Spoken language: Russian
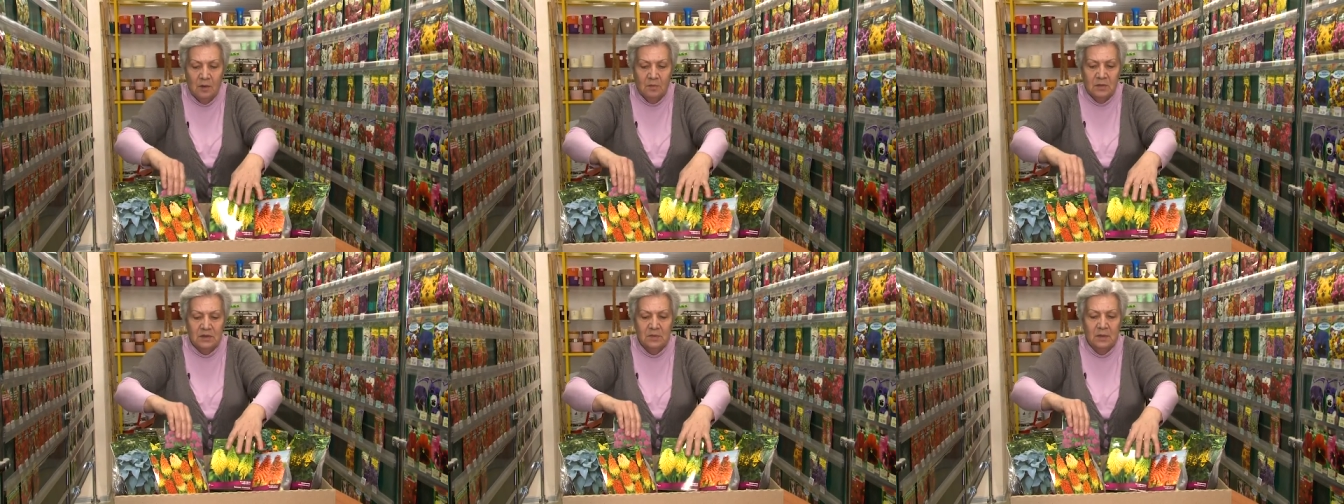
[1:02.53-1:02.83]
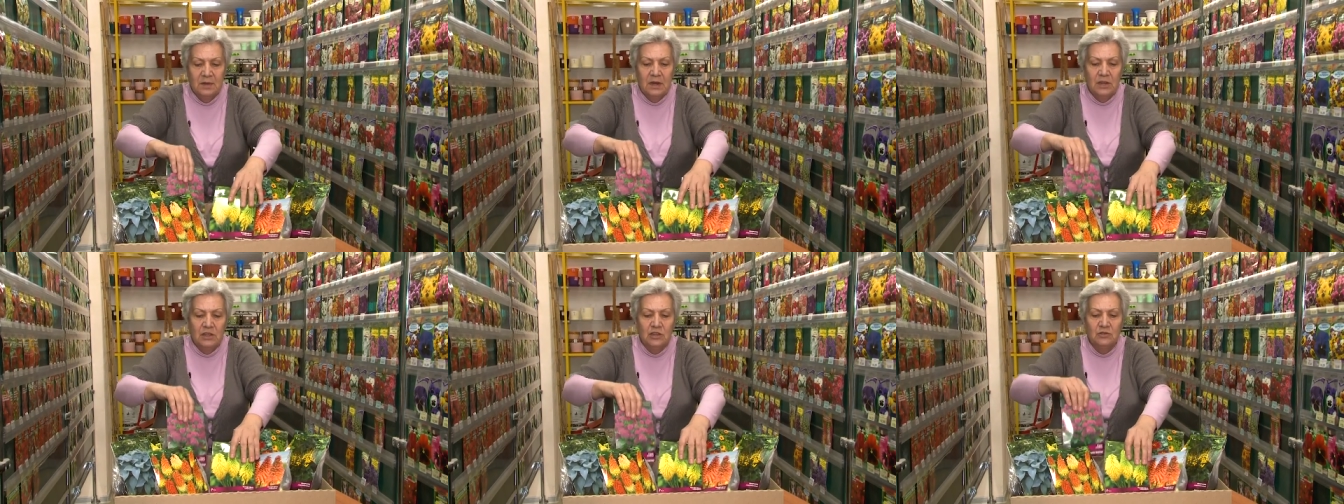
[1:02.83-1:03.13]

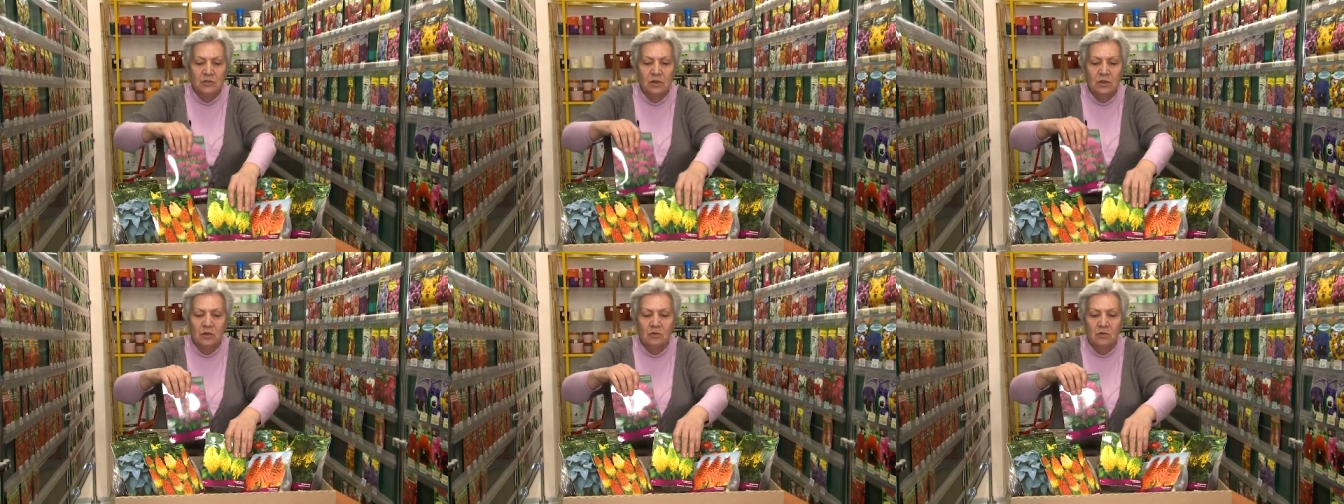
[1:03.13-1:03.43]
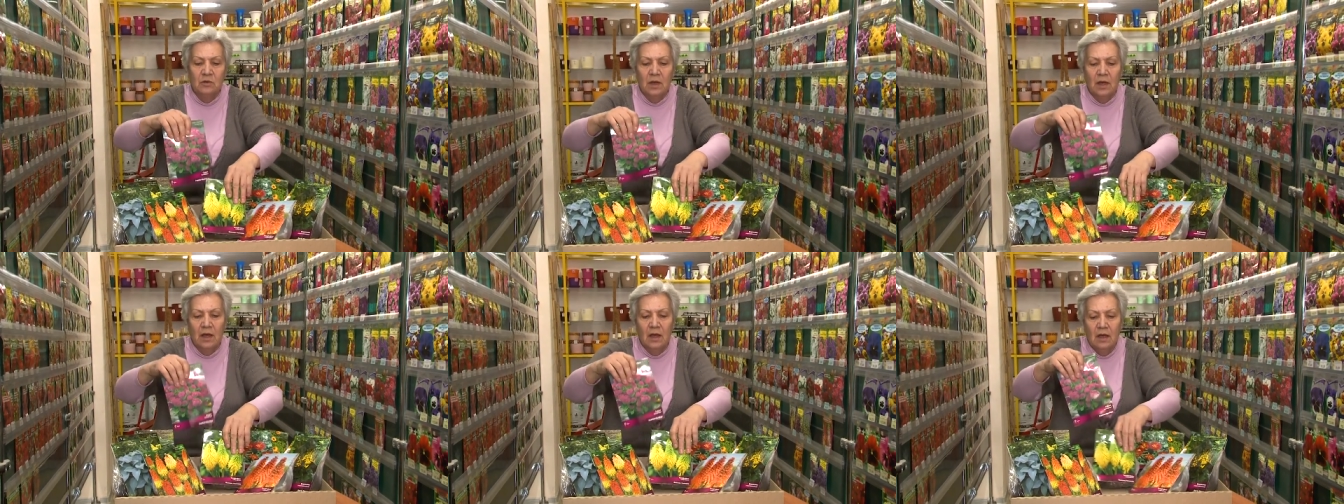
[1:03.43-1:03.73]
посмотрите, что
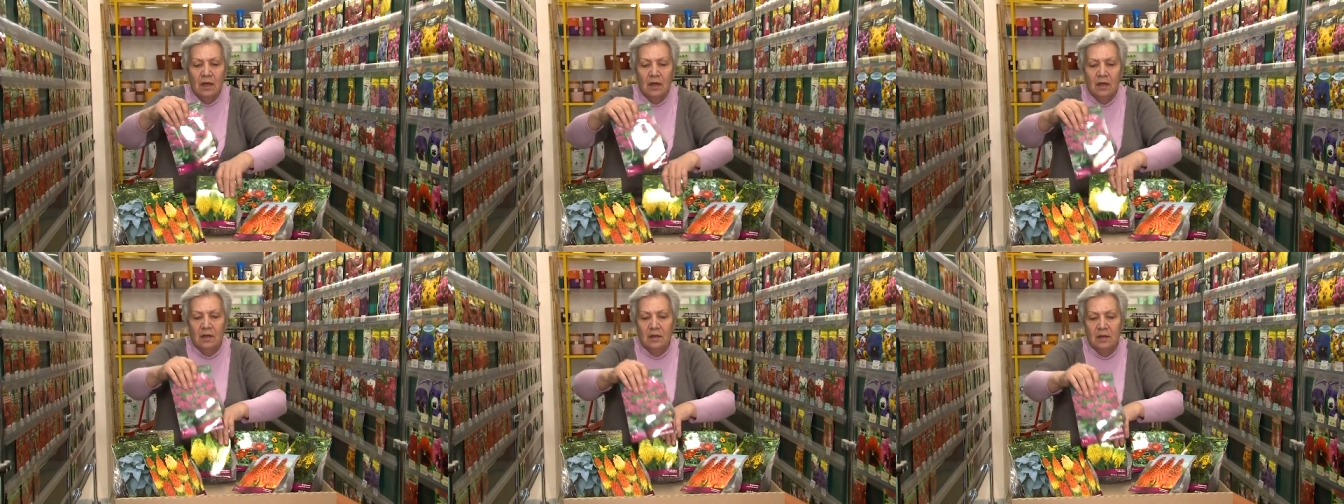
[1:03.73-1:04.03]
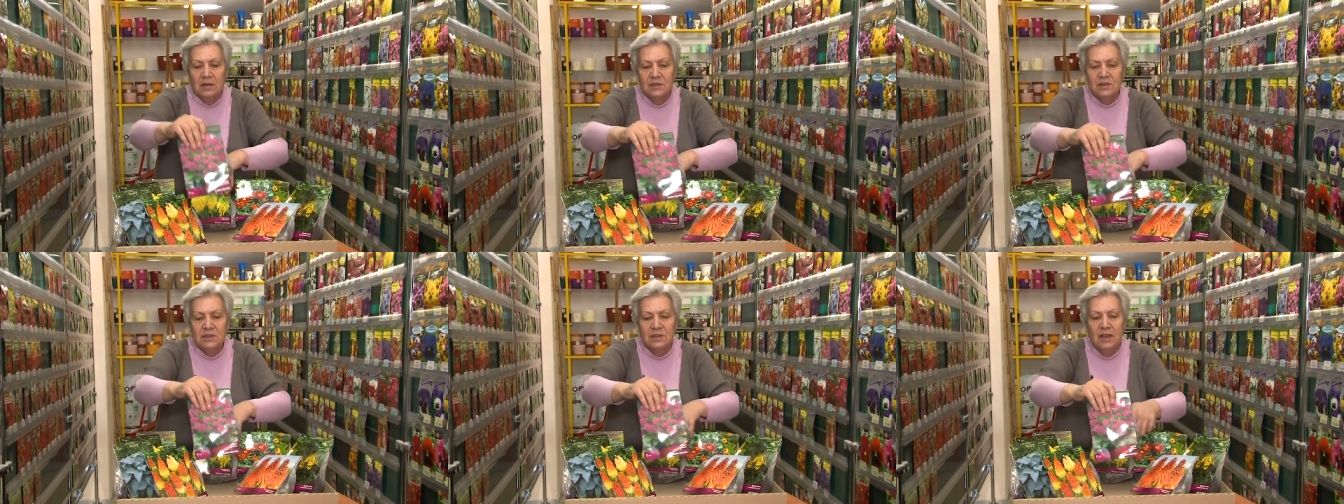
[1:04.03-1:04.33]
такое
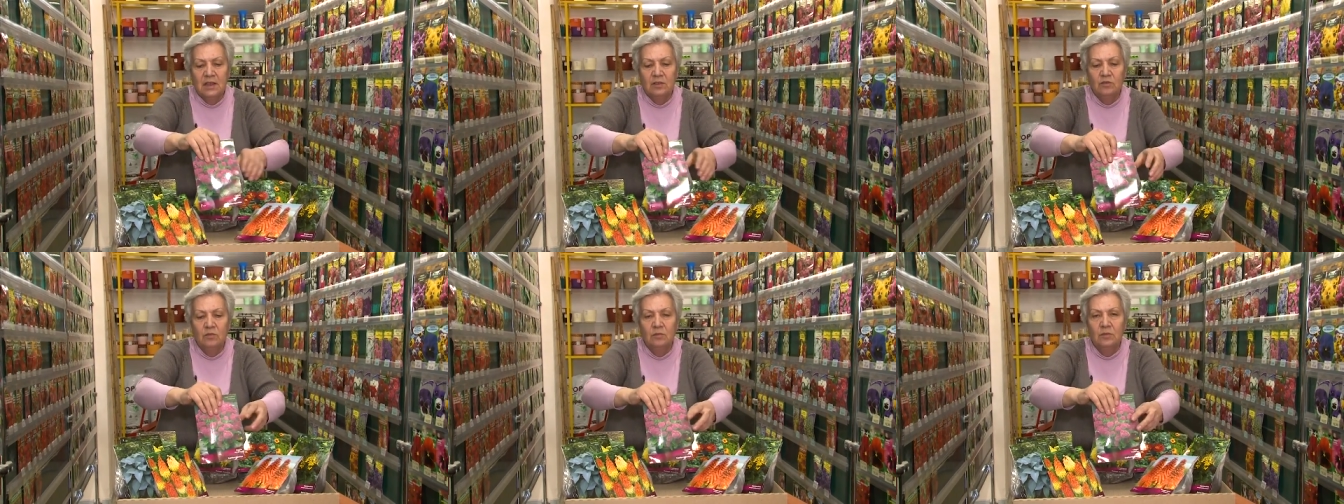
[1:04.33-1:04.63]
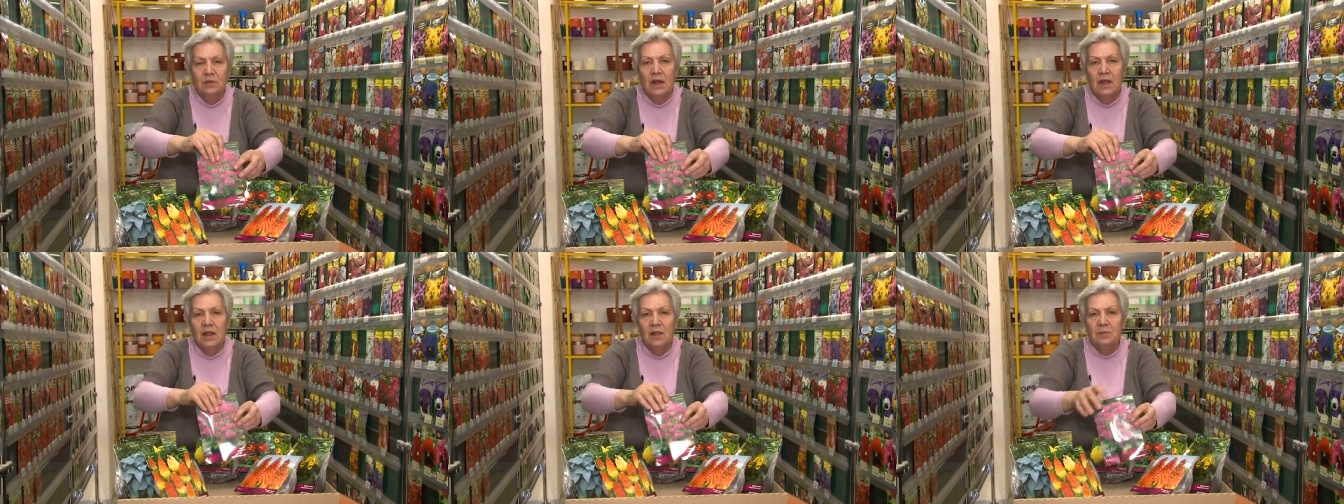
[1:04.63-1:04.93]
а,
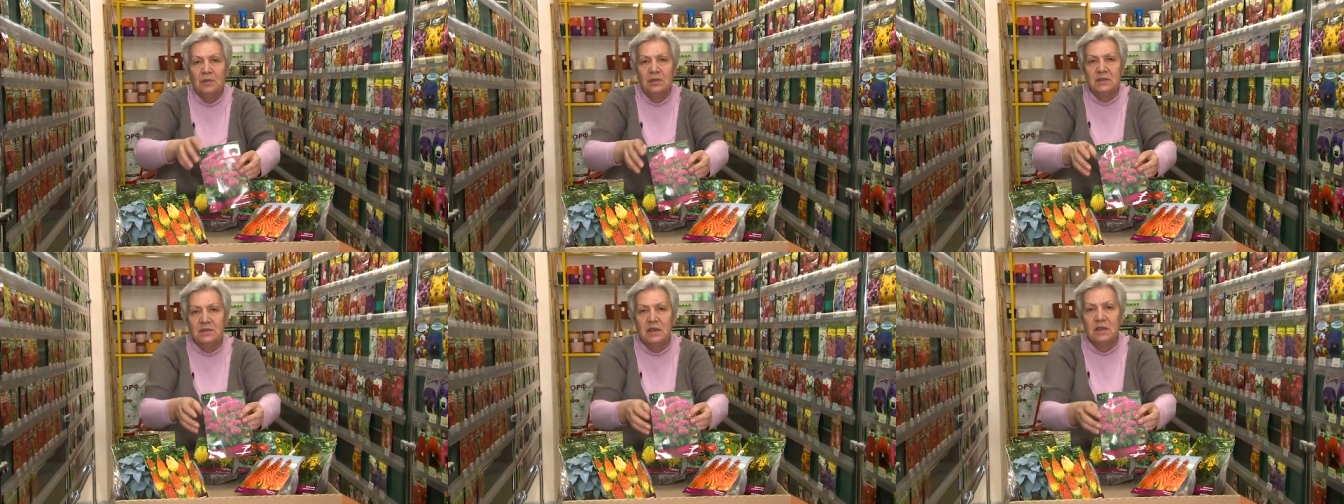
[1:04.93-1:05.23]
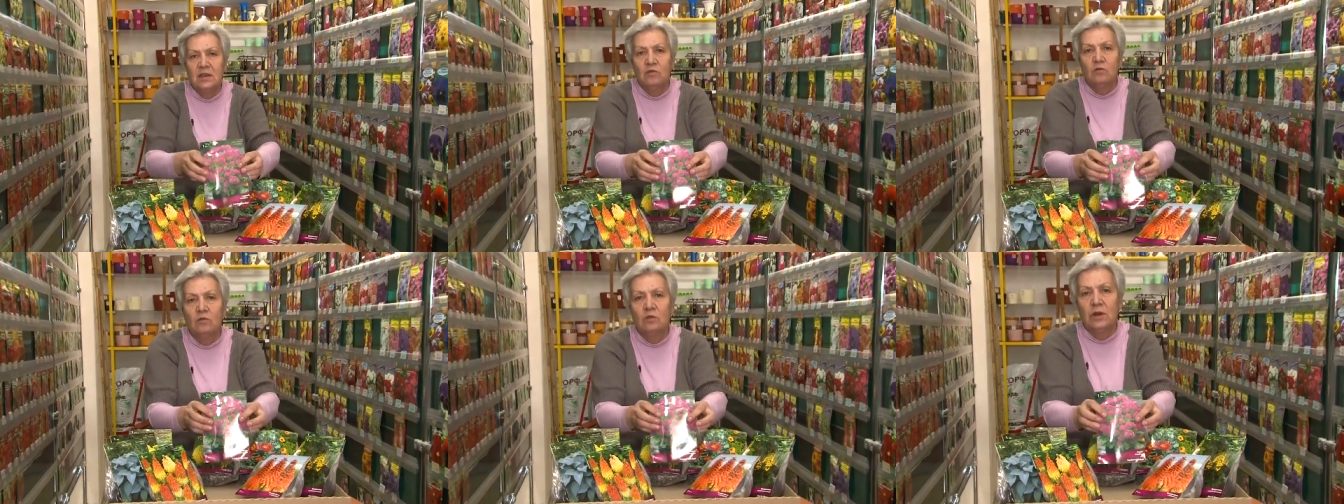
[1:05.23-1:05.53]
седум на
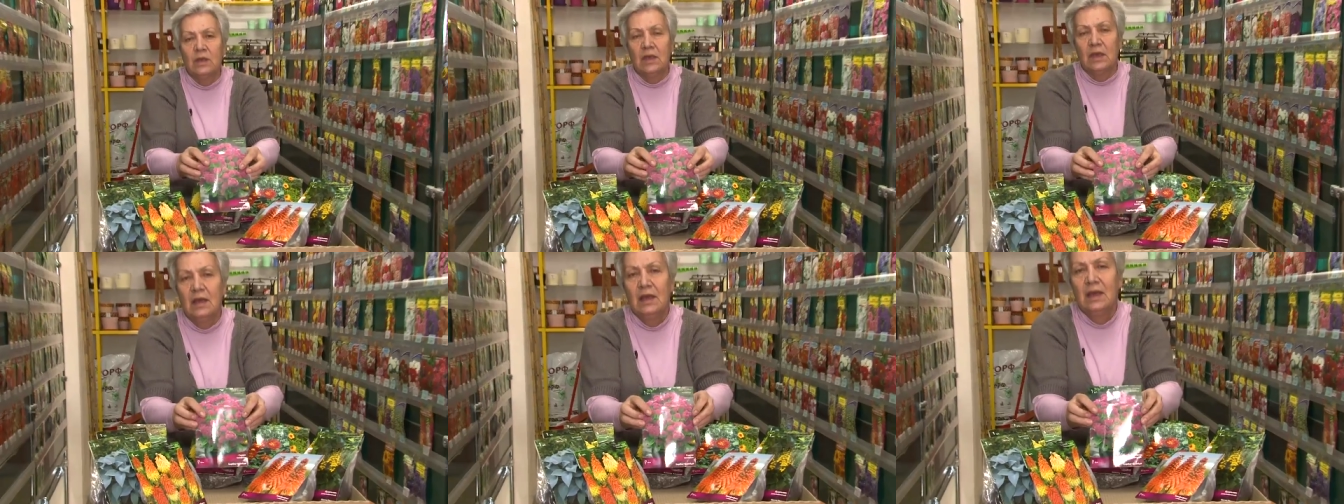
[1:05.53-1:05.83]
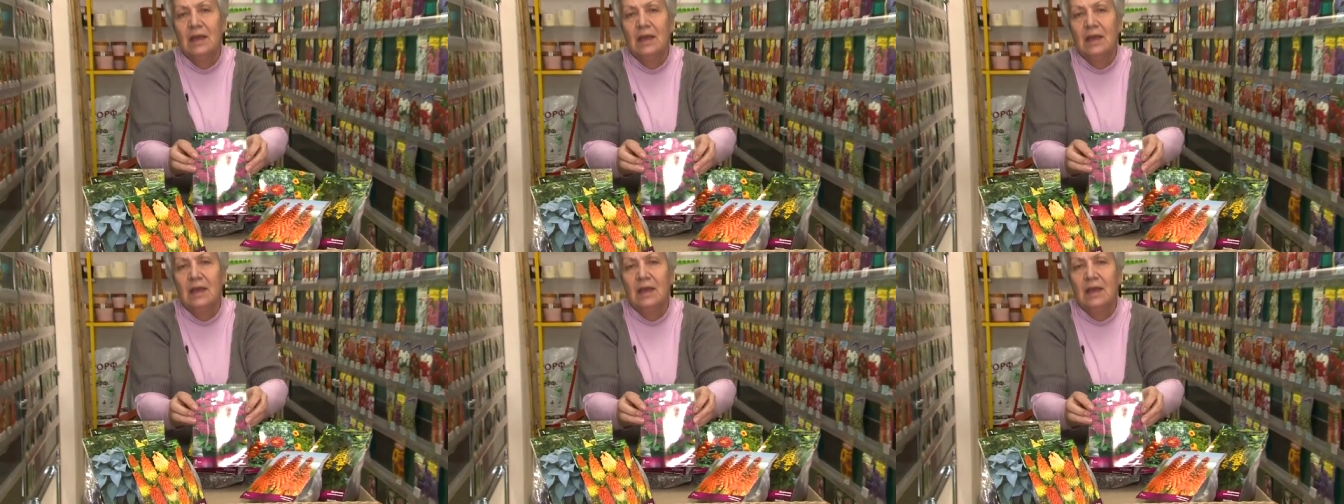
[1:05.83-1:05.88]
альпийской горке.